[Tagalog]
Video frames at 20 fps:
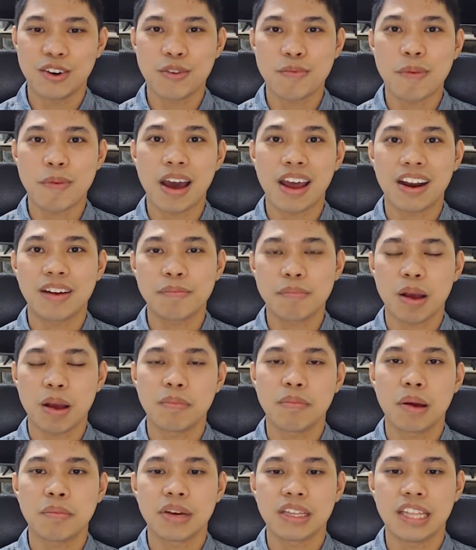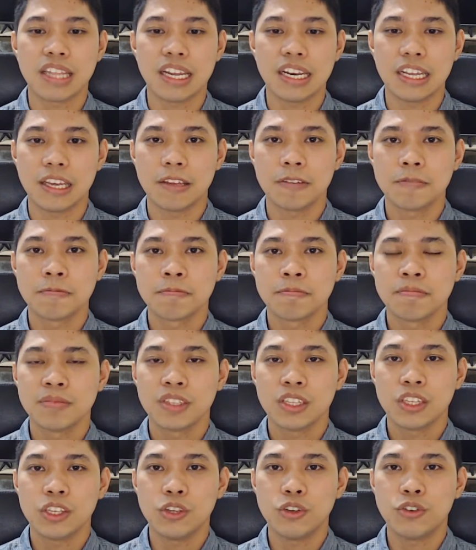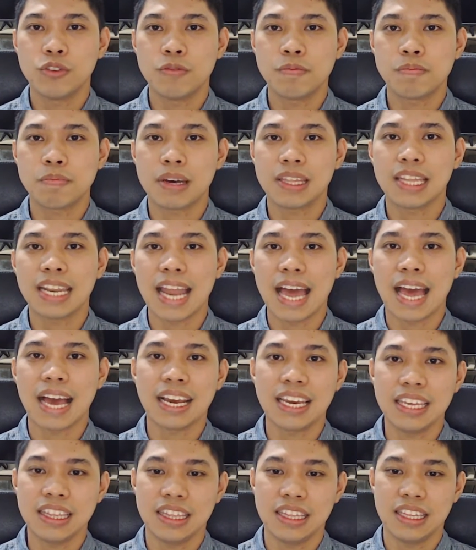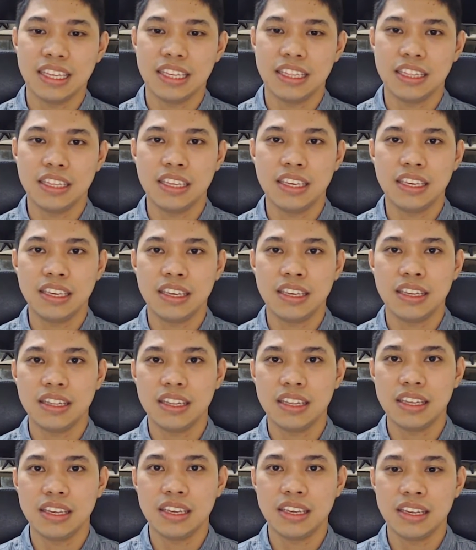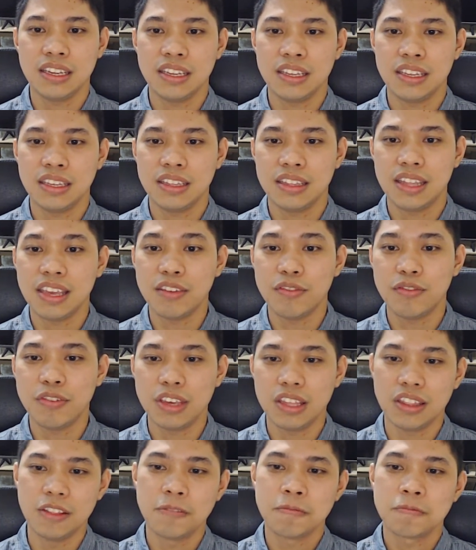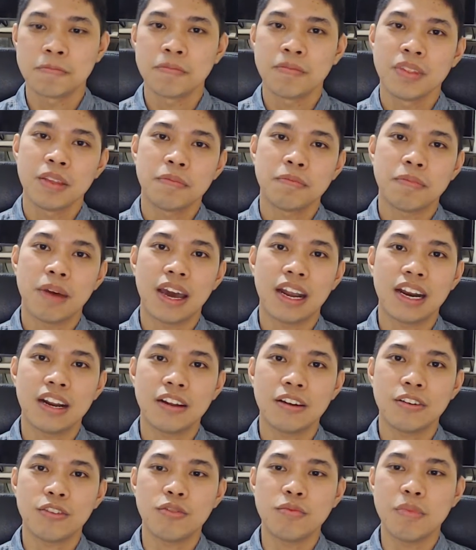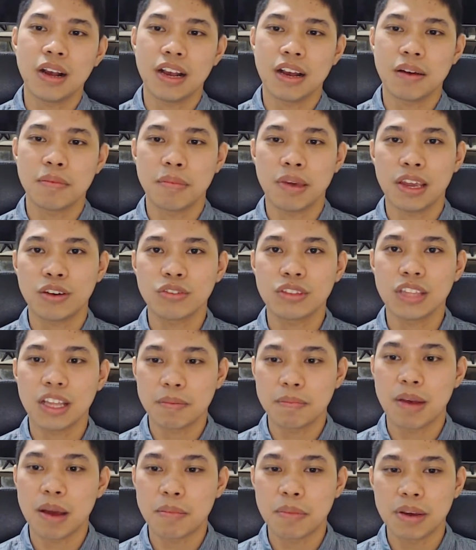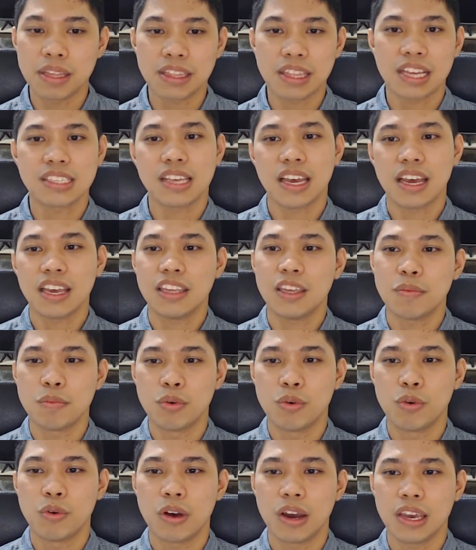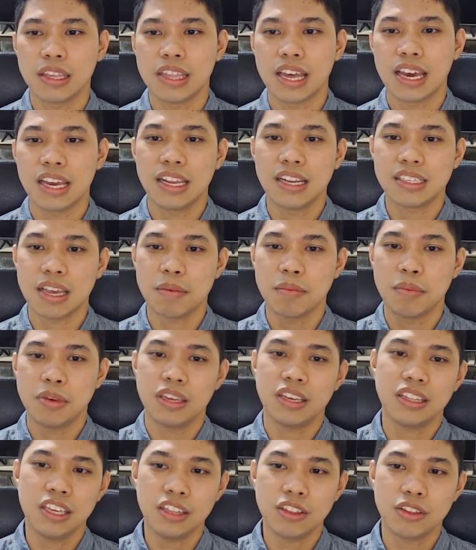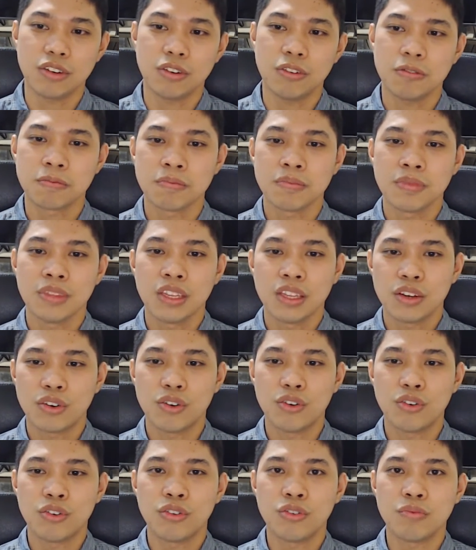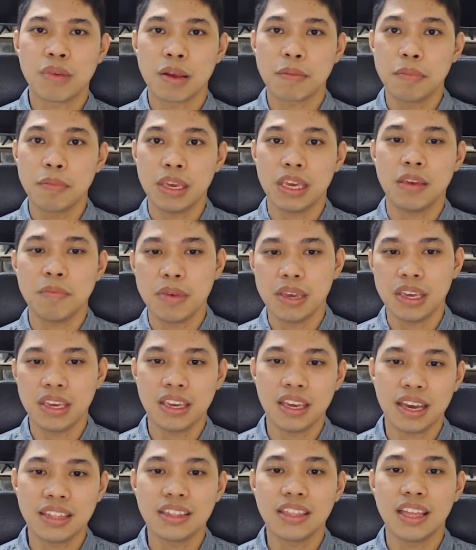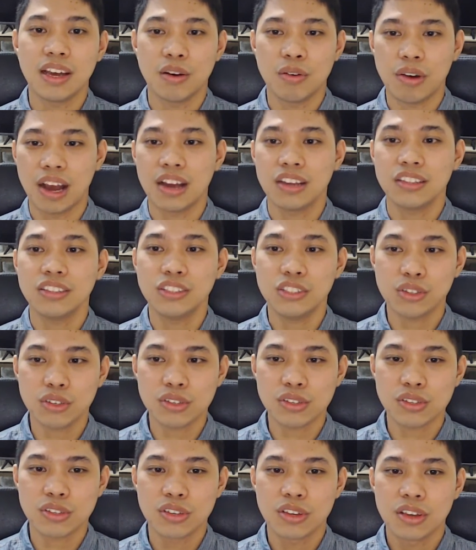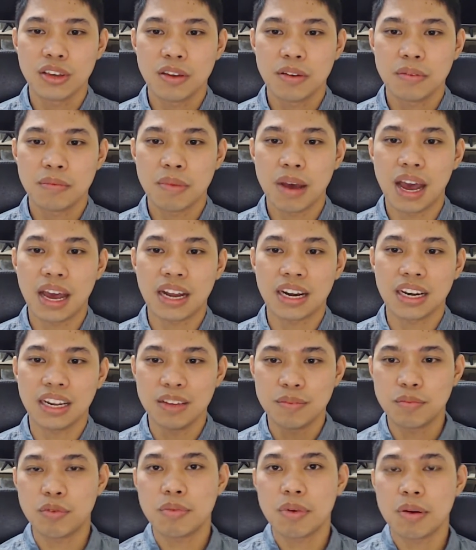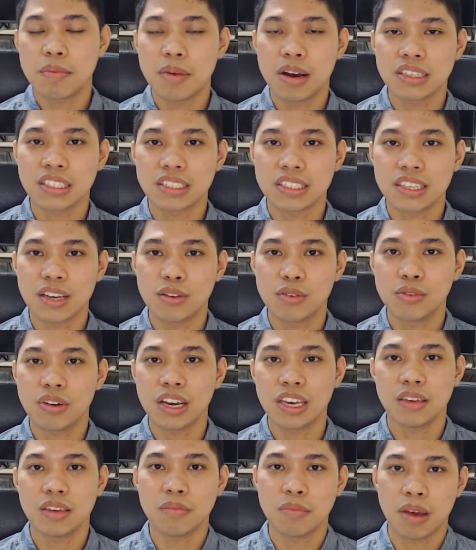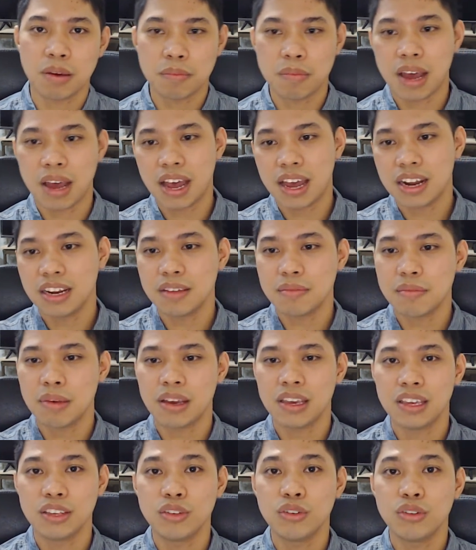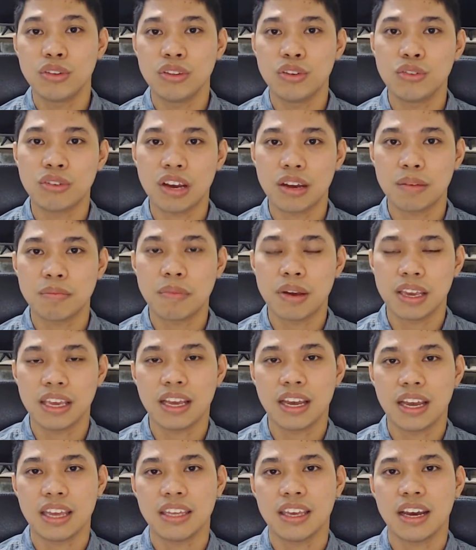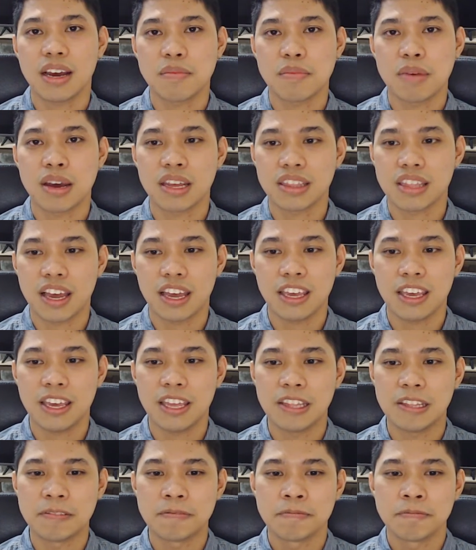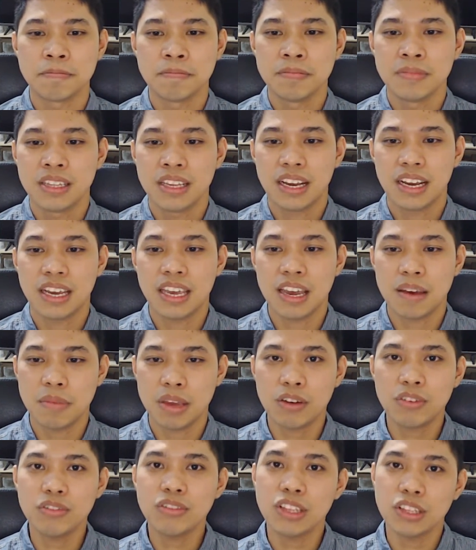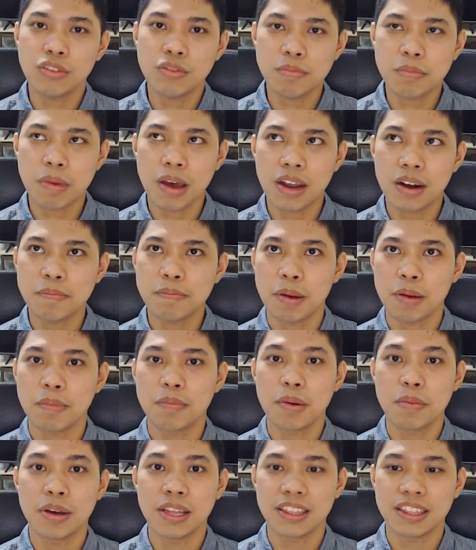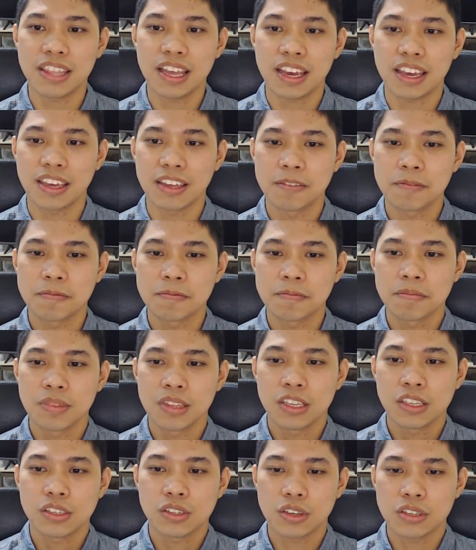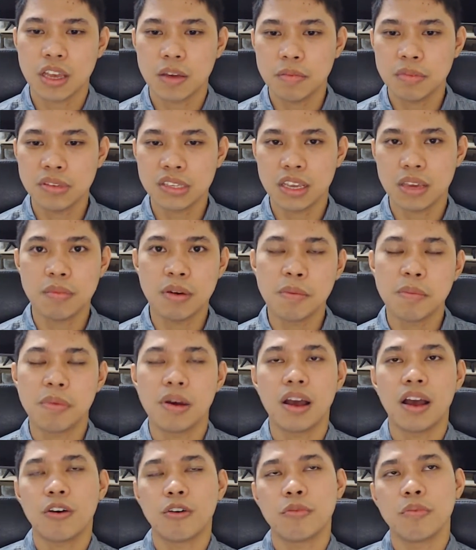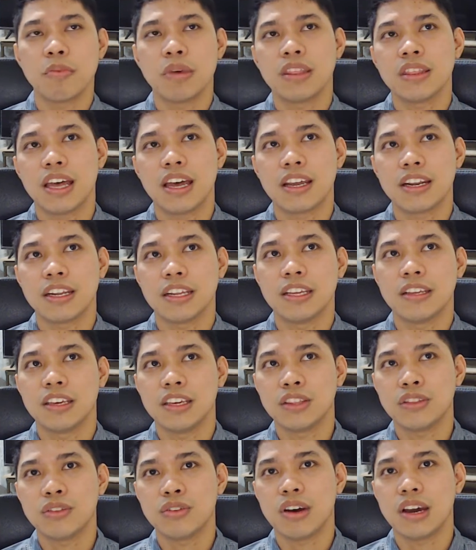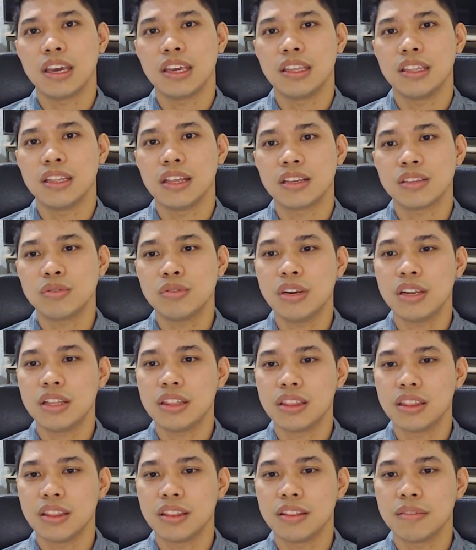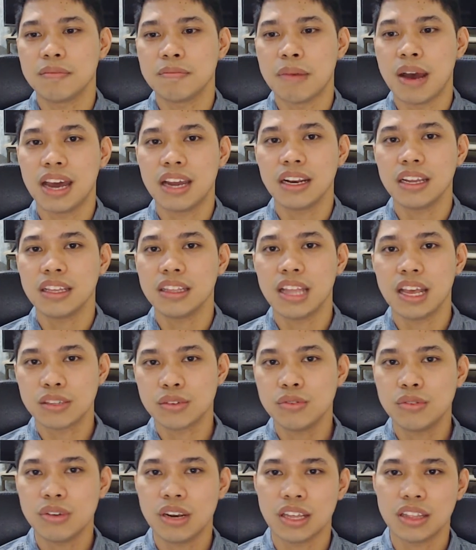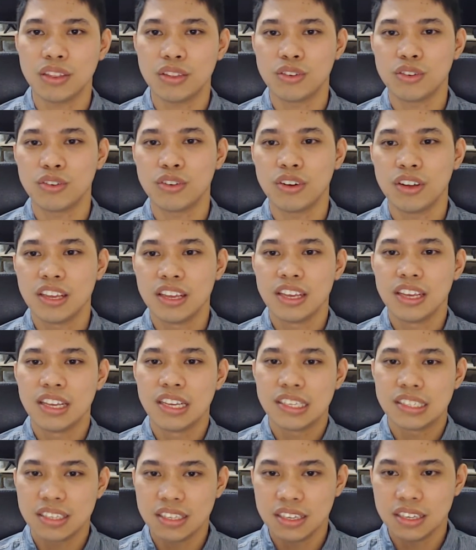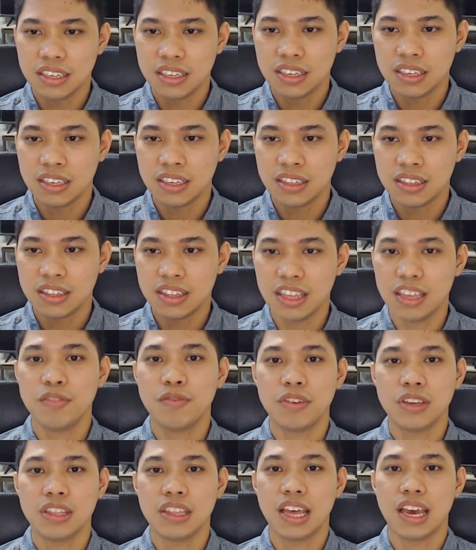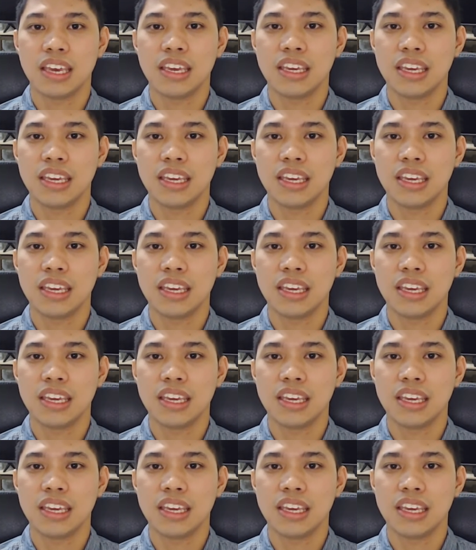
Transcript: parang pagmamadali yung panalangin ni, ni, ni David. Parang kumbaga merong nagbabanta sa kanyang buhay dahil sabi niya dito, kung magbingi-bingihan daw ang Diyos, maaring bumaba siya sa hukay, ma- maaring mag- yun yung maging kanyang kamatayan. Kaya meron ditong parang pagbabanta eh. So sabi sa ibang mga commentary, ito ay nasulat, maaring nasulat nung si David ay